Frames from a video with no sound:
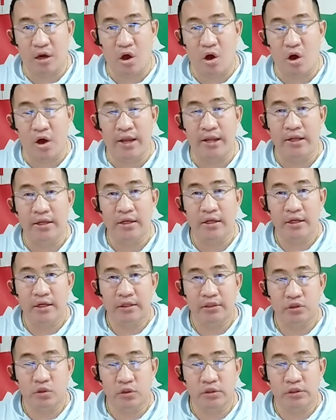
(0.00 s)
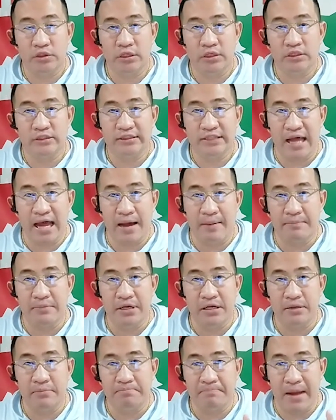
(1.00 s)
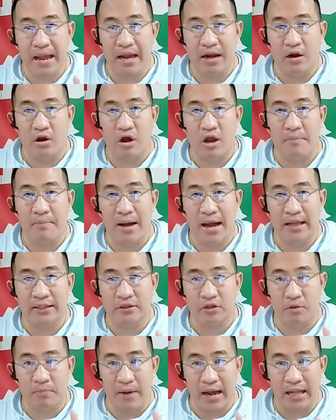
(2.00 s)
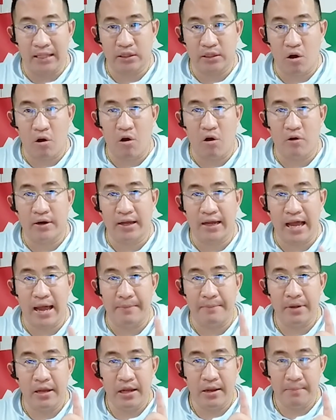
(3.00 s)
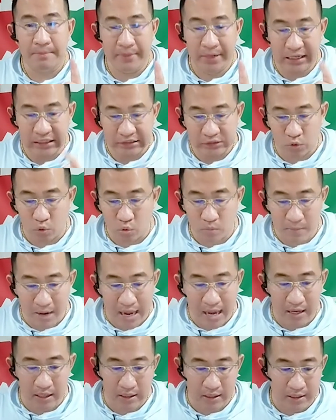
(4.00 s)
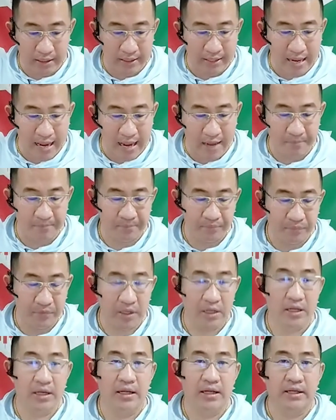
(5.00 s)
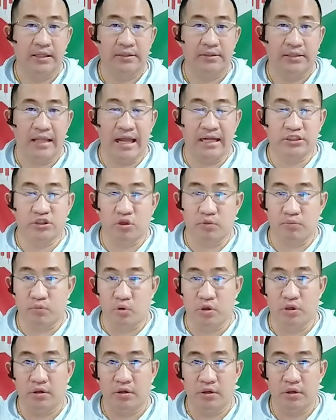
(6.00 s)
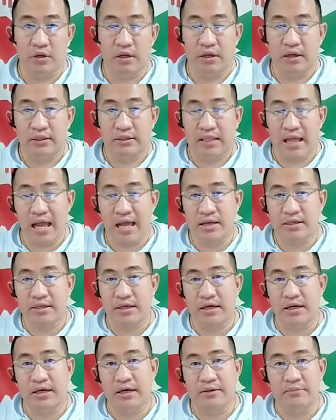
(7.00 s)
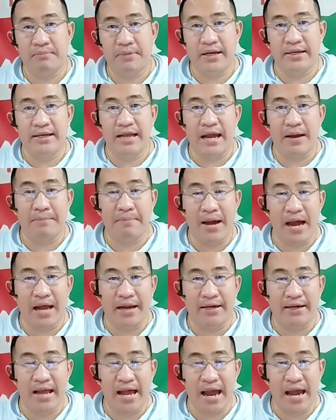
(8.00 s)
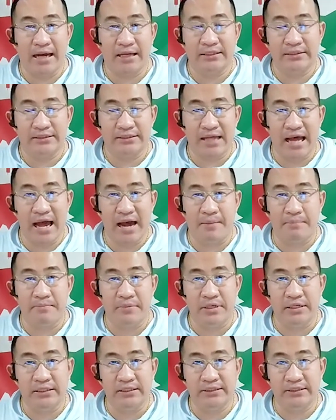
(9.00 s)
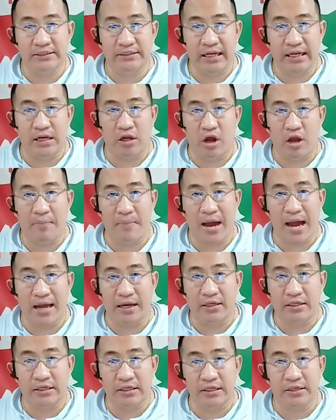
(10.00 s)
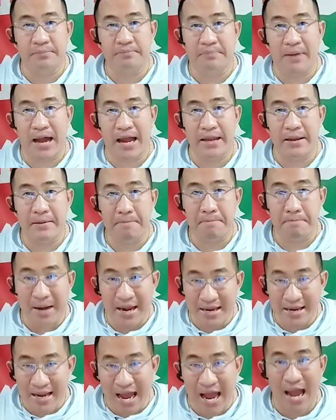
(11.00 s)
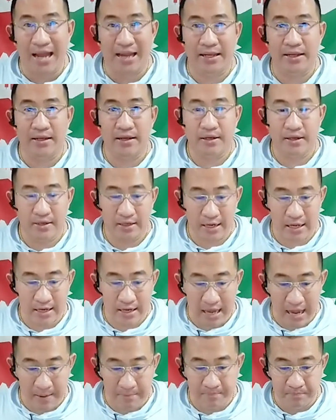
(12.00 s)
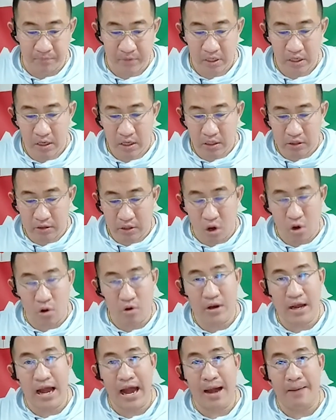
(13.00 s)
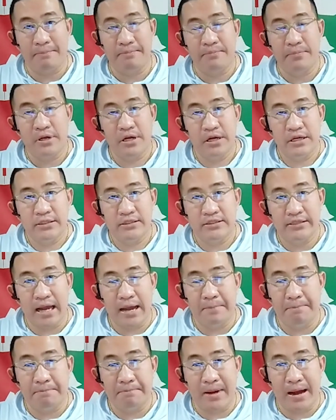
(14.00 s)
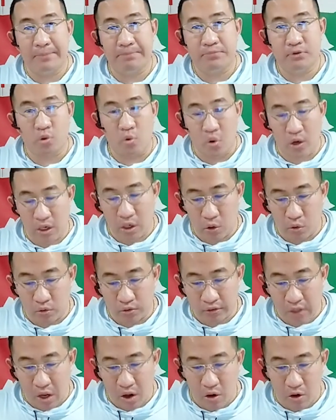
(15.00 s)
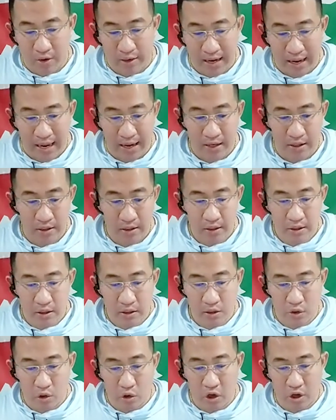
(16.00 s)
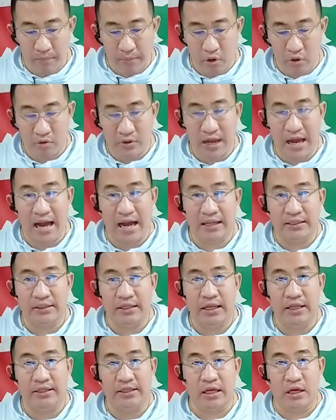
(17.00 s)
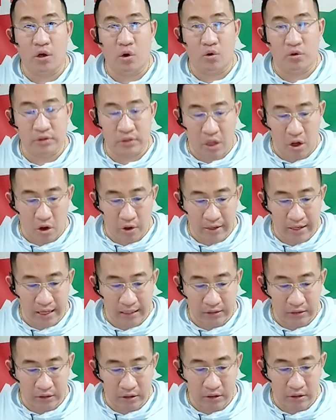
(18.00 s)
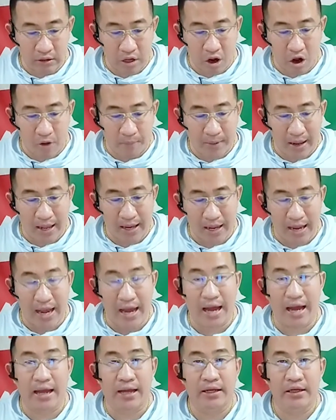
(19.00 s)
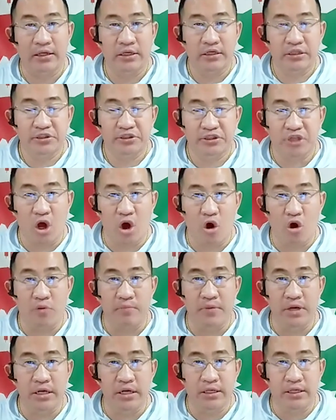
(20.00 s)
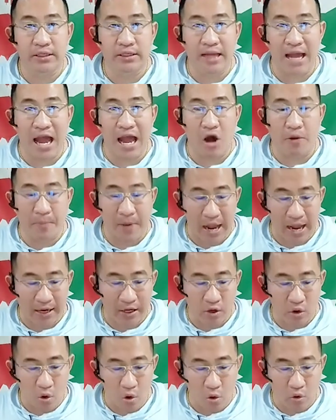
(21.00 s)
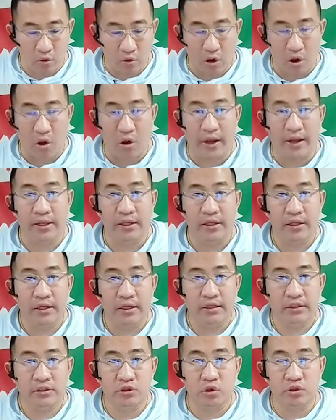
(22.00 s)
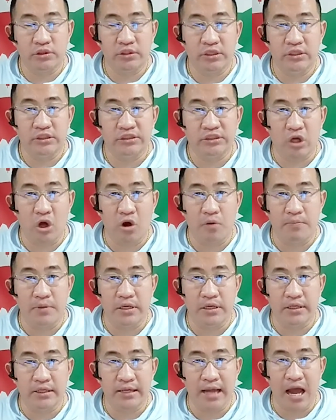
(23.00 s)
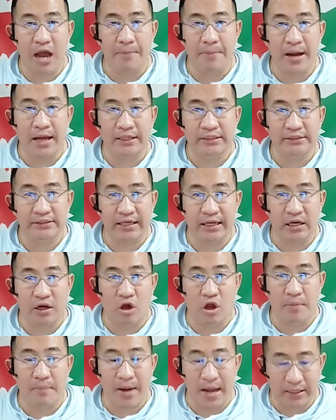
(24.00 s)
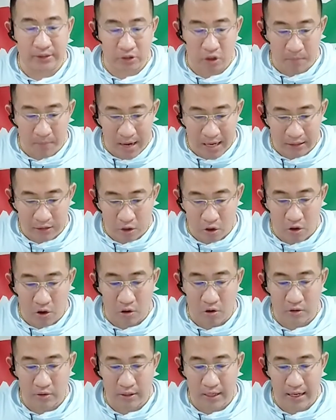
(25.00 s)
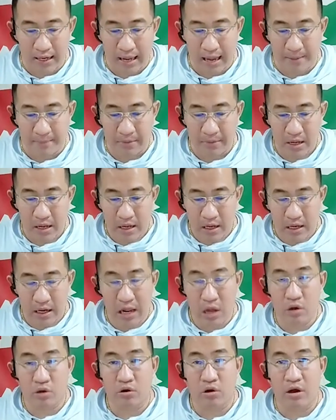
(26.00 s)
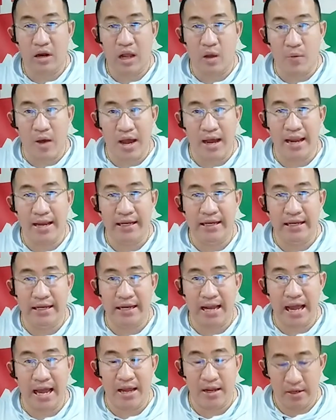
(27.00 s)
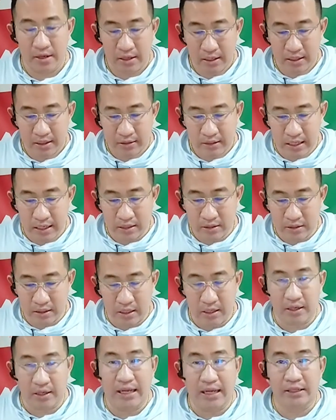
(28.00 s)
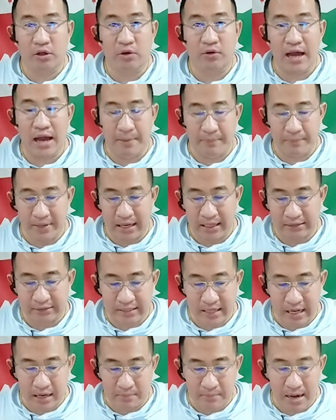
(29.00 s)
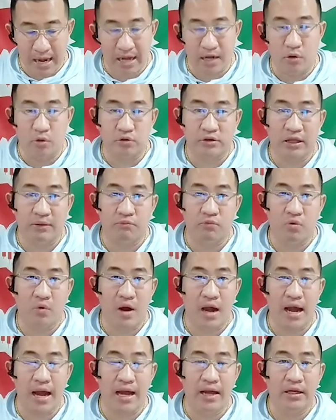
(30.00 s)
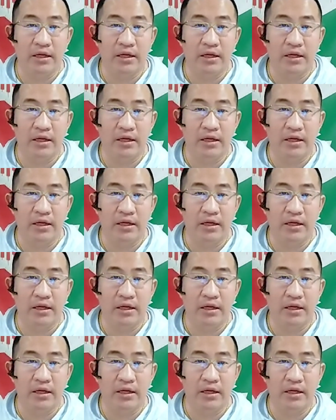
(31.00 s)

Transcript: 3,700 จนถึง 3,800 บาทต่อบาททองนะครับ มีสูงมากเลยนะ แต่สมมุติถ้าเกิดมันยังผ่านด่าน 3,400 บาทขึ้นไปไม่ได้นะครับ ทองคำจะปรับตัวลงต่อนะ โดยมีโอกาสที่จะลงต่อเนี่ยถึงกรอบราคา 29,600 จนถึง 29,700 บาทต่อบาททองนะครับแล้วก็ระวังให้ดีนะ ถ้าเกิดราคาทองคำเนี่ยสามารถหลุดต่ำกว่า